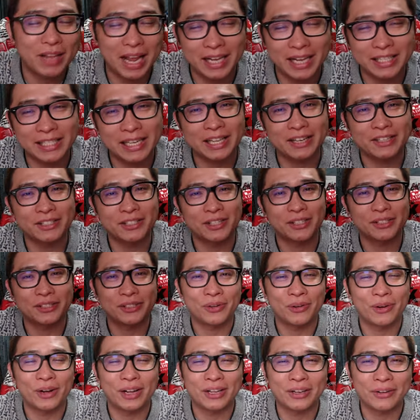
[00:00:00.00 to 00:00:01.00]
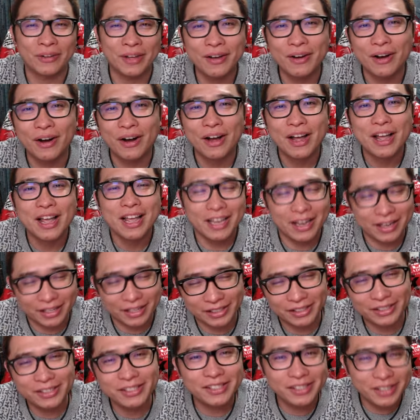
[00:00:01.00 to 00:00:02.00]
えチャンネルそして動画の応援をよろ
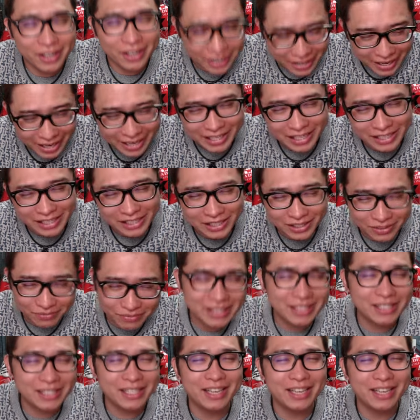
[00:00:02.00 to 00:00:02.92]
しくお願いいたします。